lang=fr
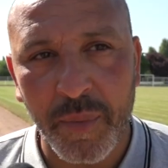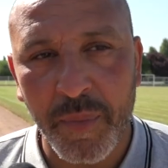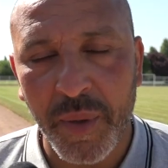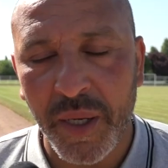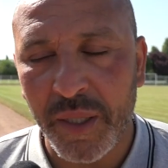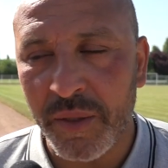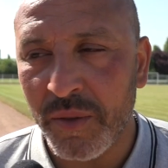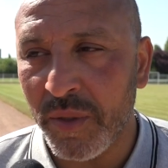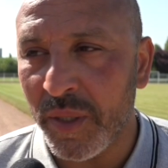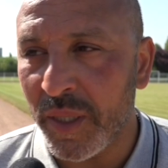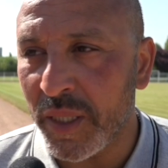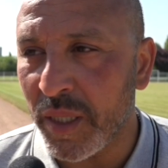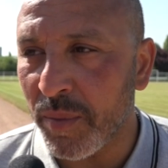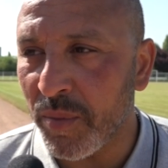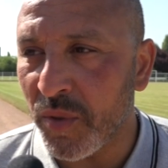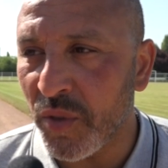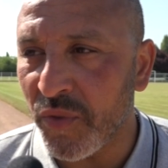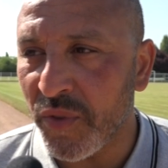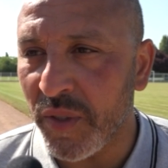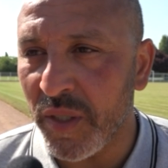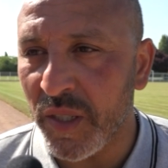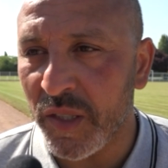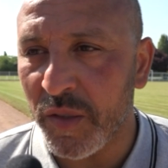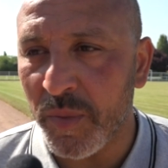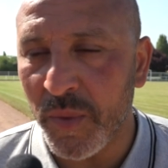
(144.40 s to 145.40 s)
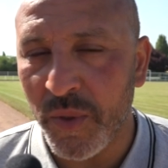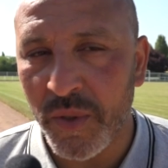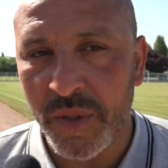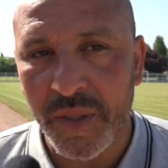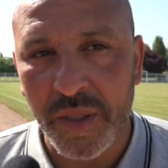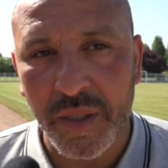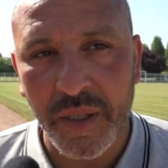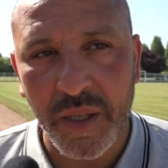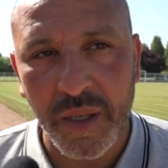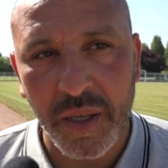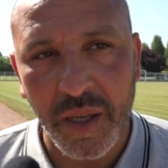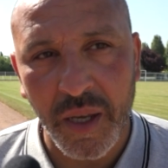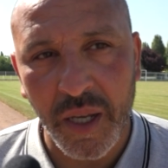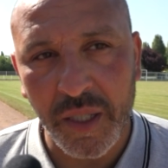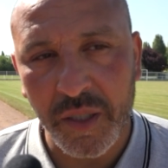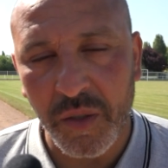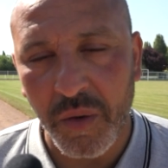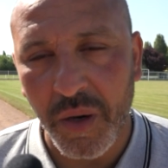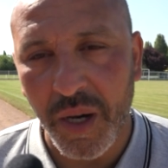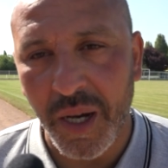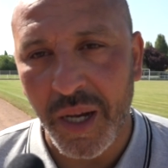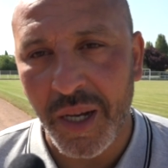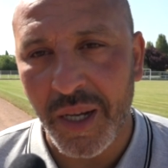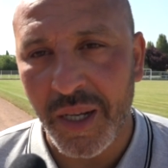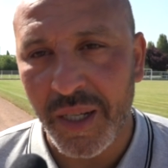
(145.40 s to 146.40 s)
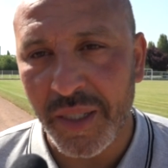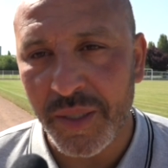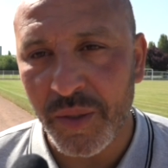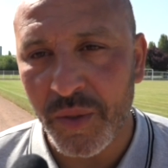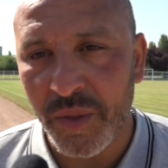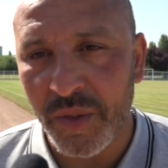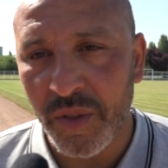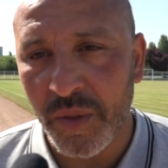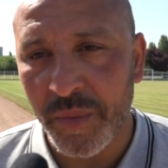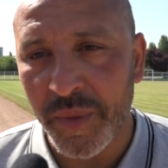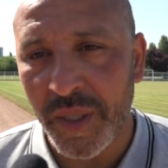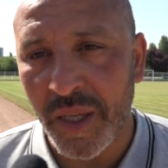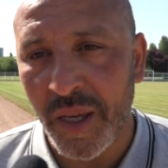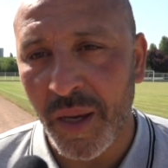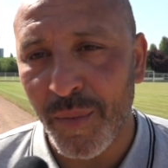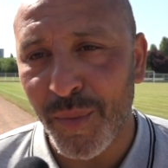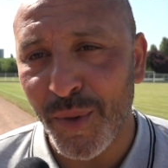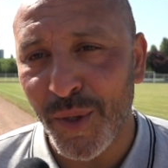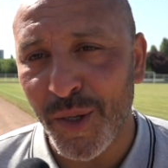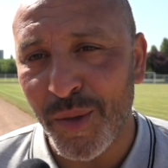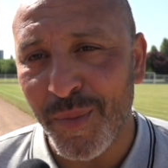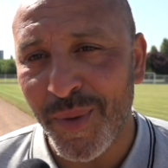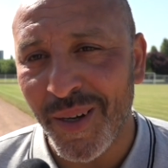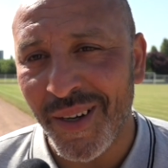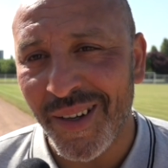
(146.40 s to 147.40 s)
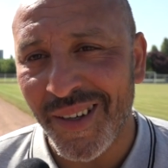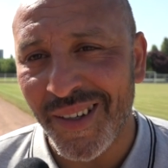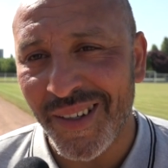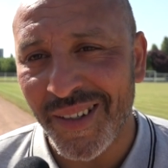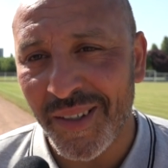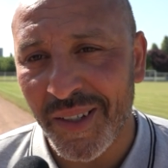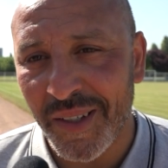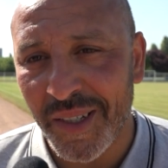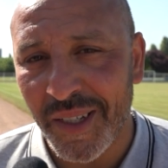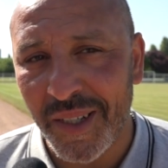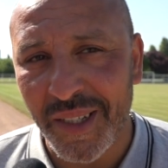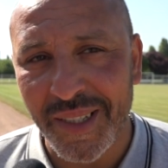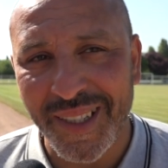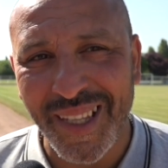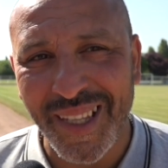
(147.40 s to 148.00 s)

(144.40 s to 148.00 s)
la part de l'équipe de Villesmeuse. Hein. À 3-1, ils nous ont mis un bloc bas